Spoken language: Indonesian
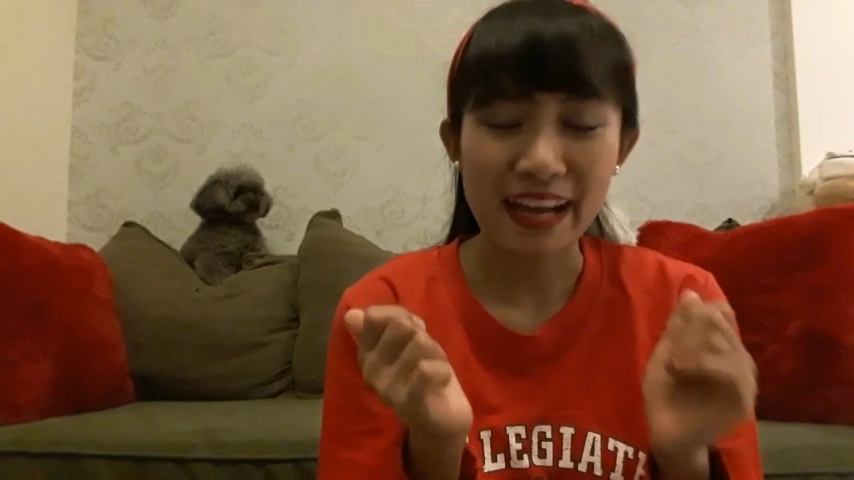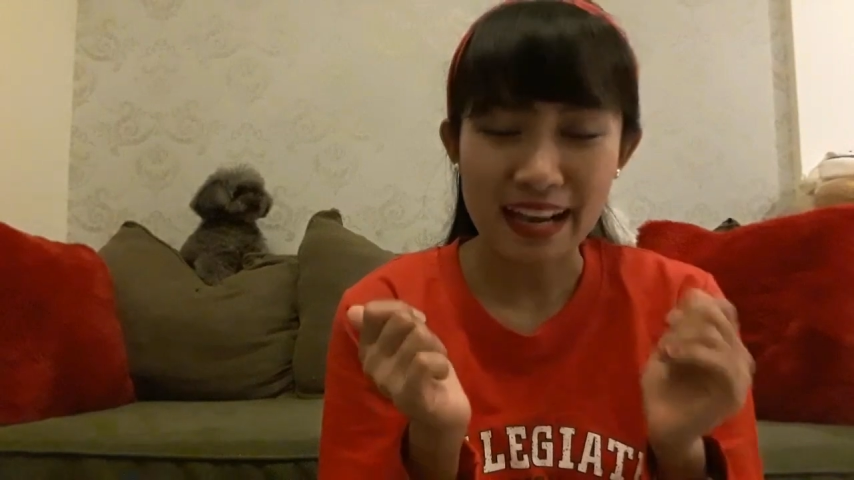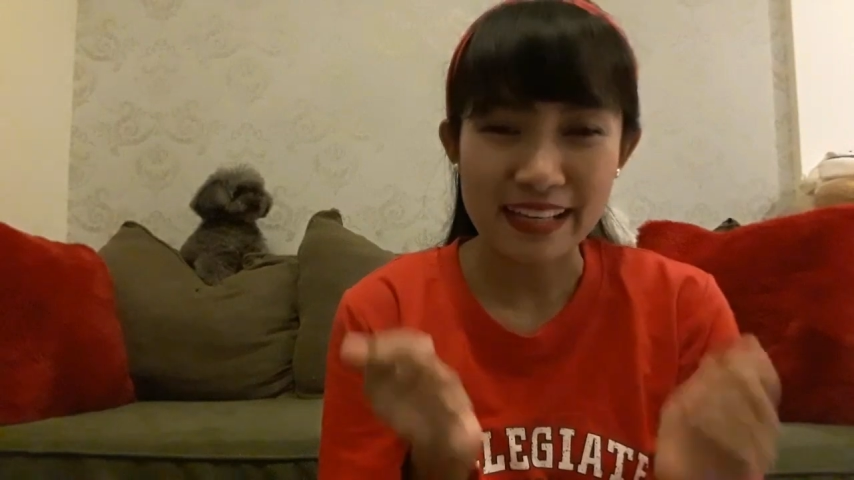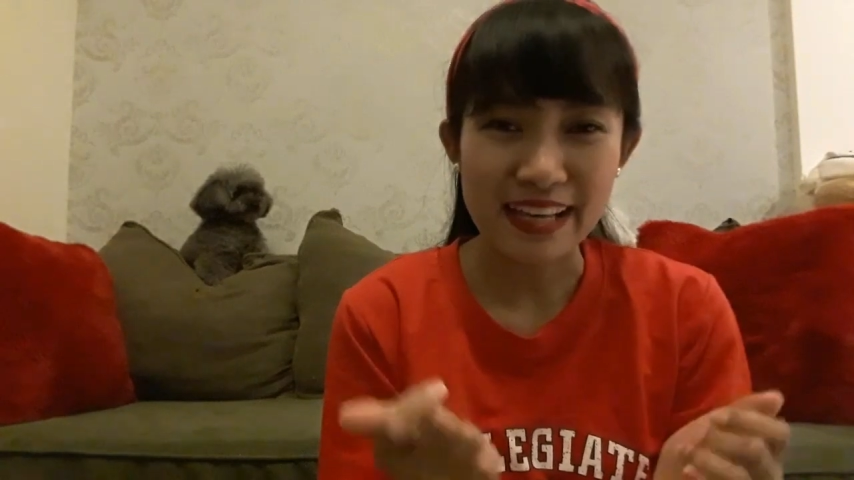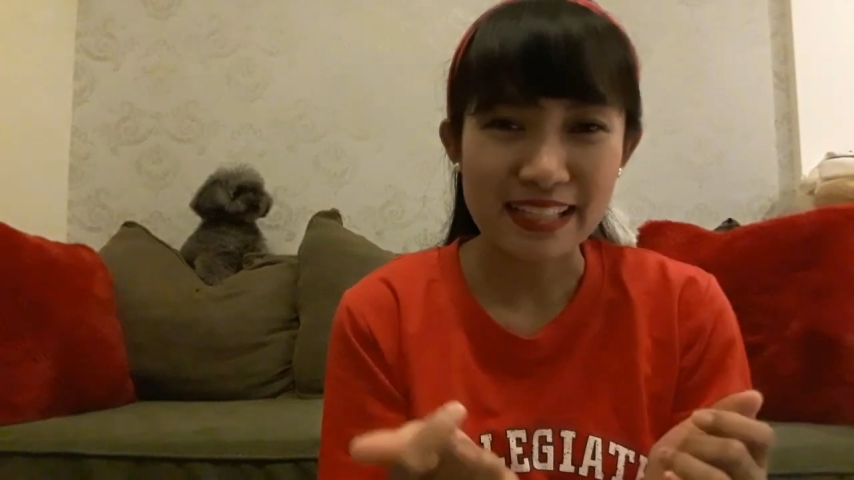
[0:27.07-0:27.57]

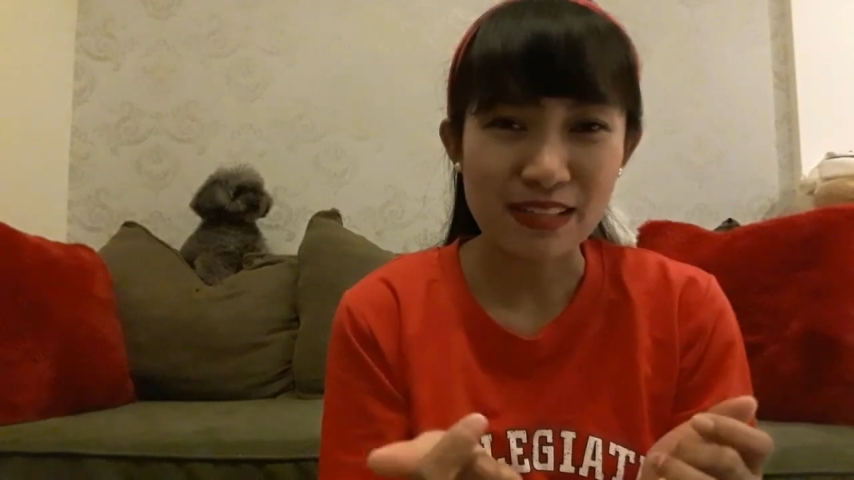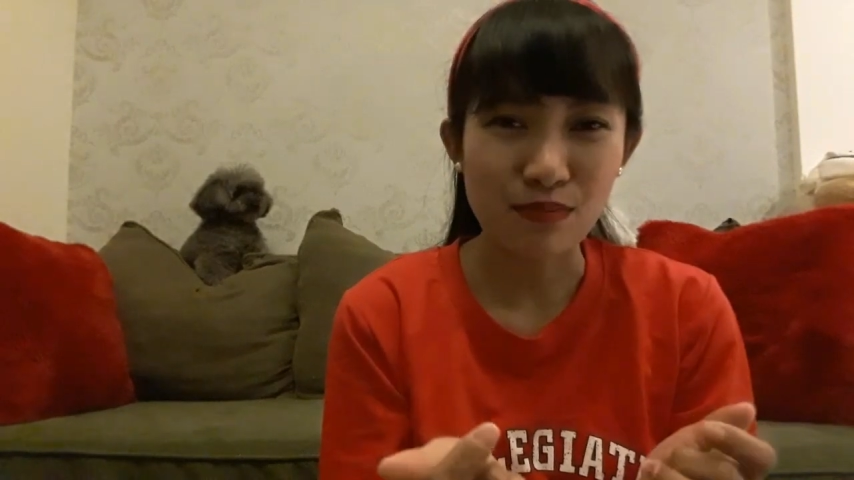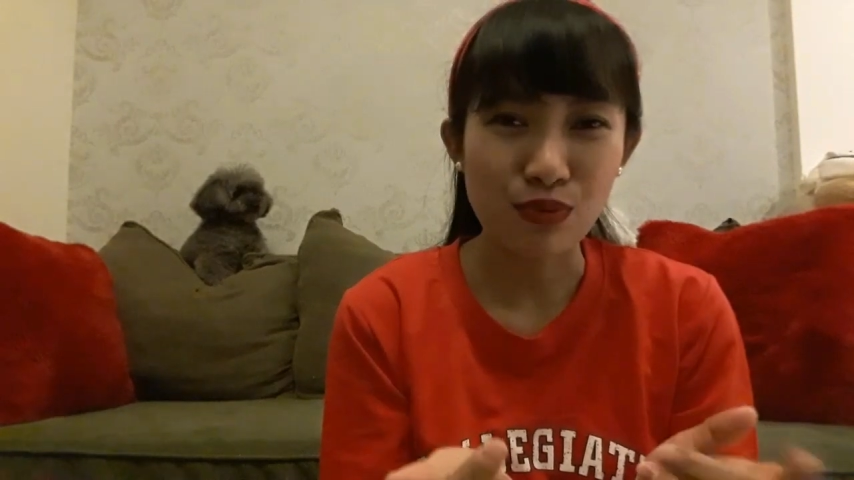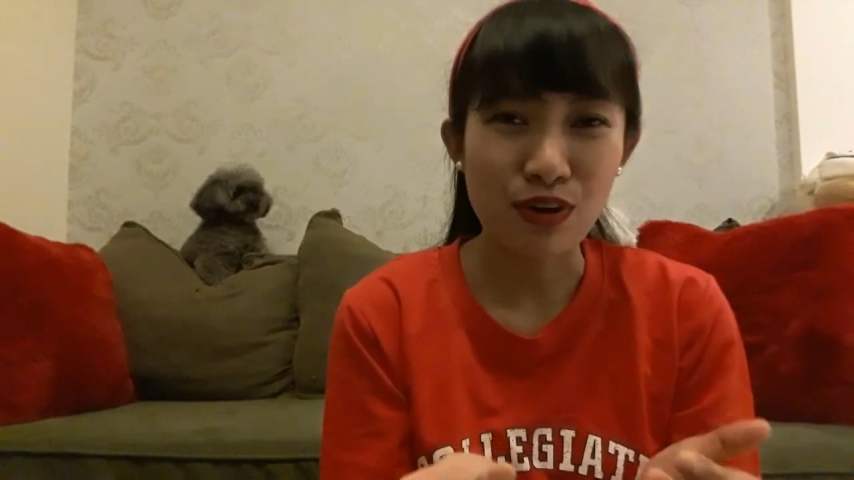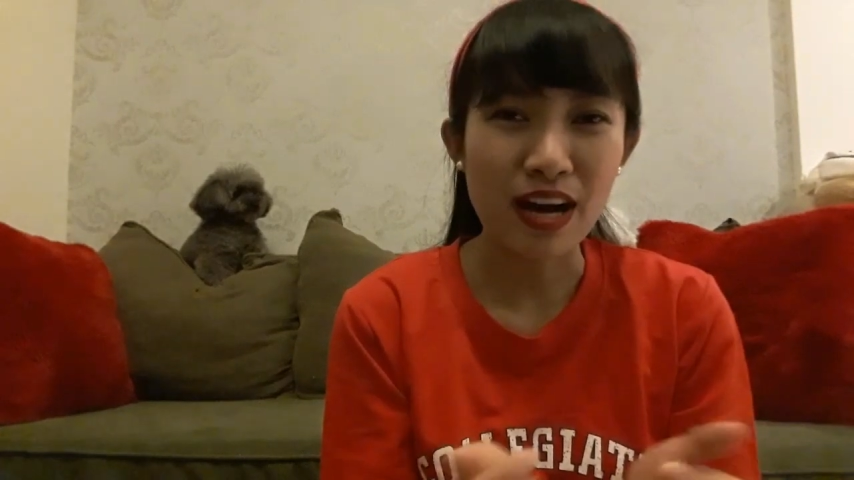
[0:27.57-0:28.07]
kalian
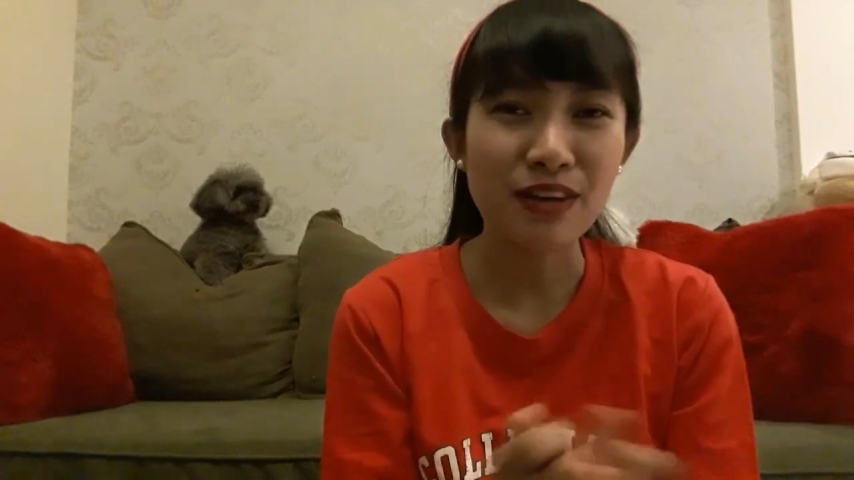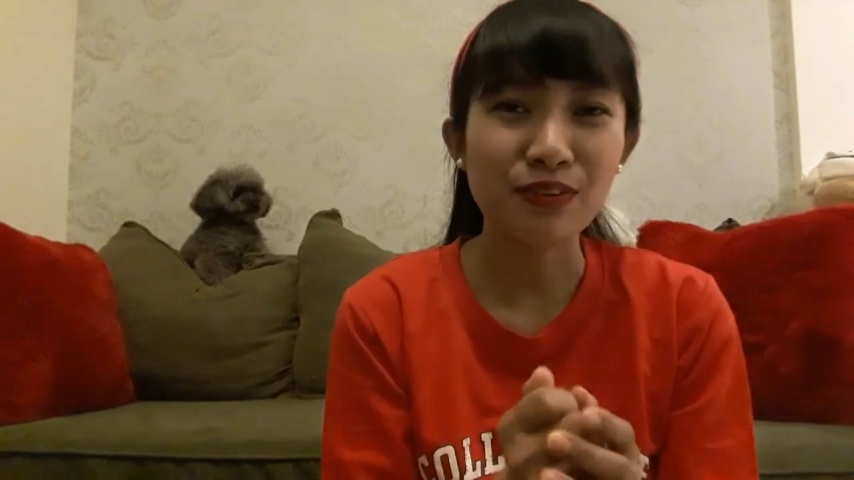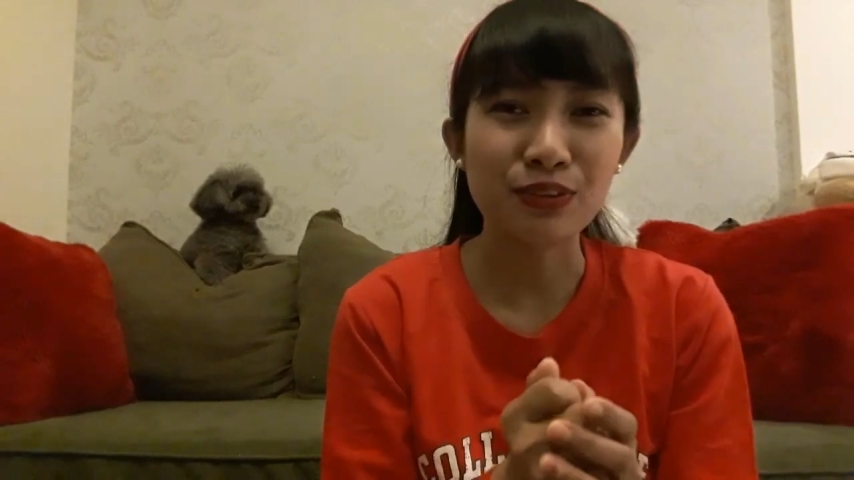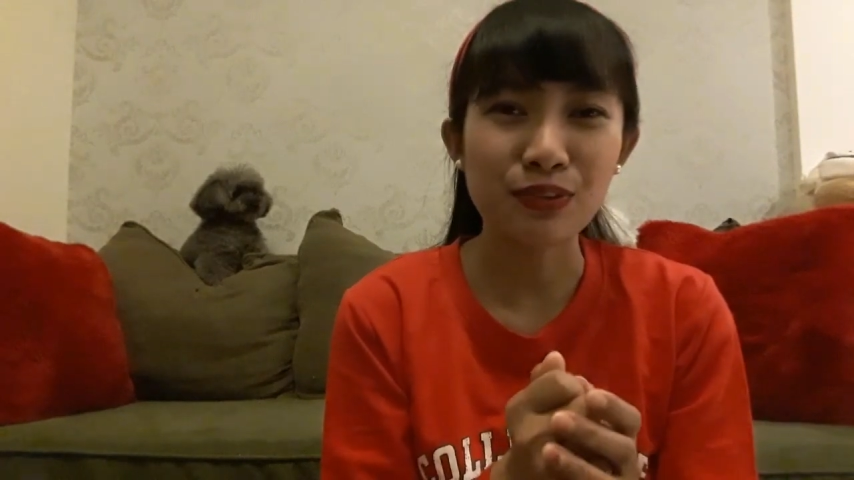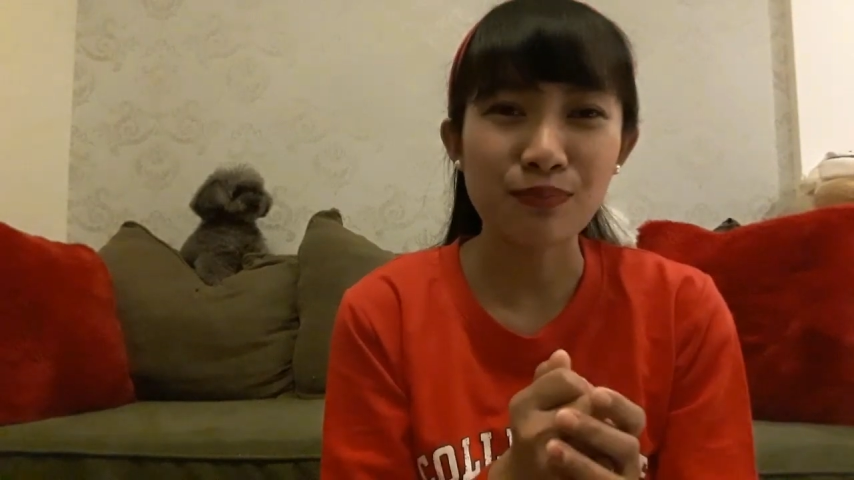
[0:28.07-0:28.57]

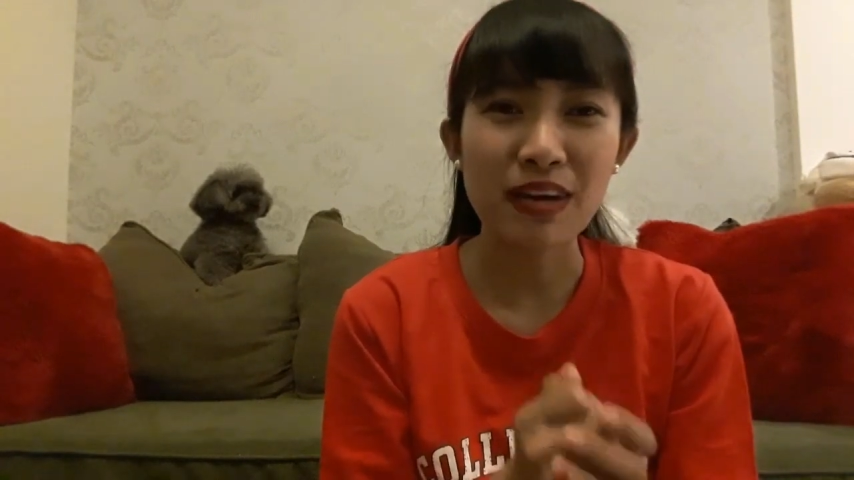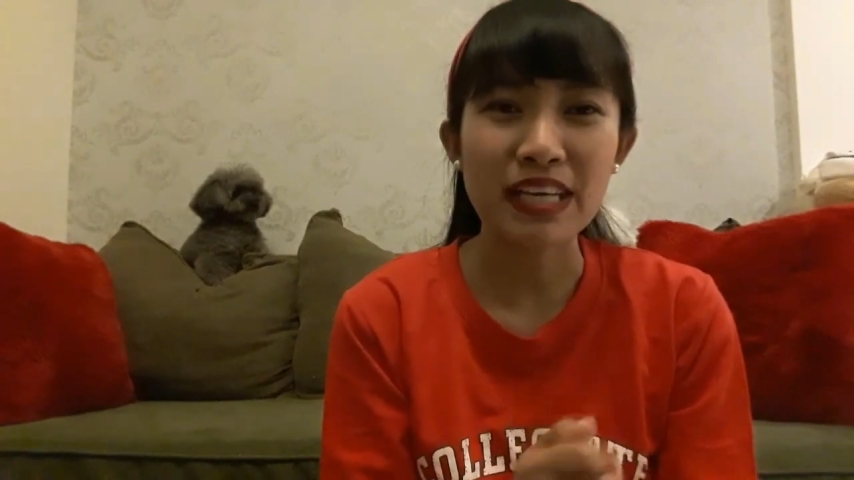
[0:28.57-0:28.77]
semua untuk